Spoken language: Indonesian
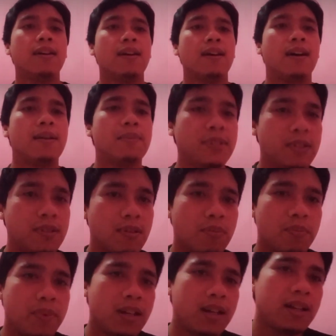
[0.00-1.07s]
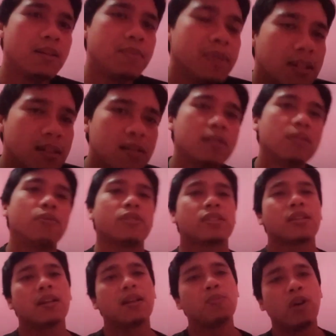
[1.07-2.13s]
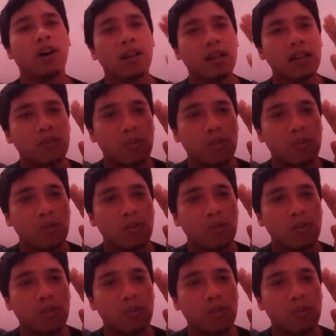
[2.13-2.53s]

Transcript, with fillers: Amin ya rabbal alamin. Wassalamualaikum